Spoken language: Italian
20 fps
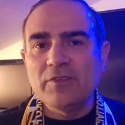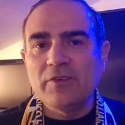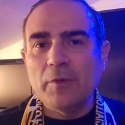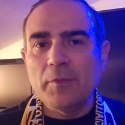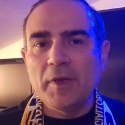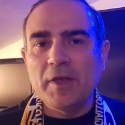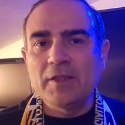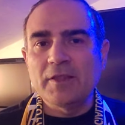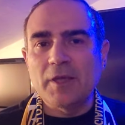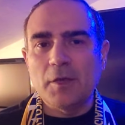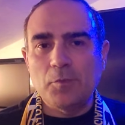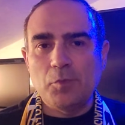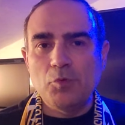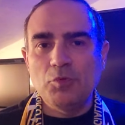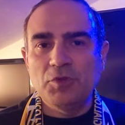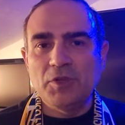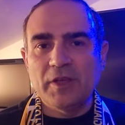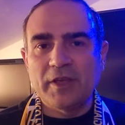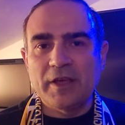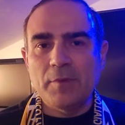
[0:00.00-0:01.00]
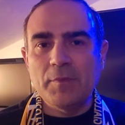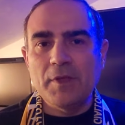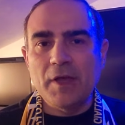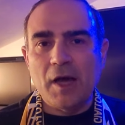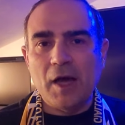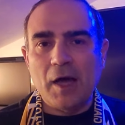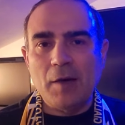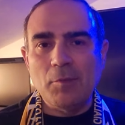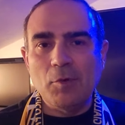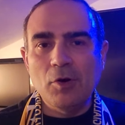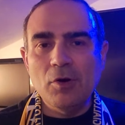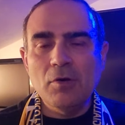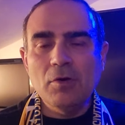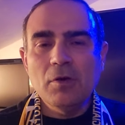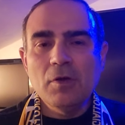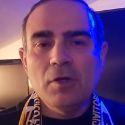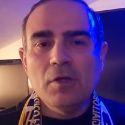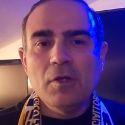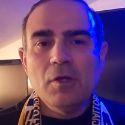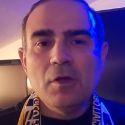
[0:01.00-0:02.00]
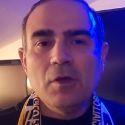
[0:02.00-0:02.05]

attivamente ai punti che abbiamo.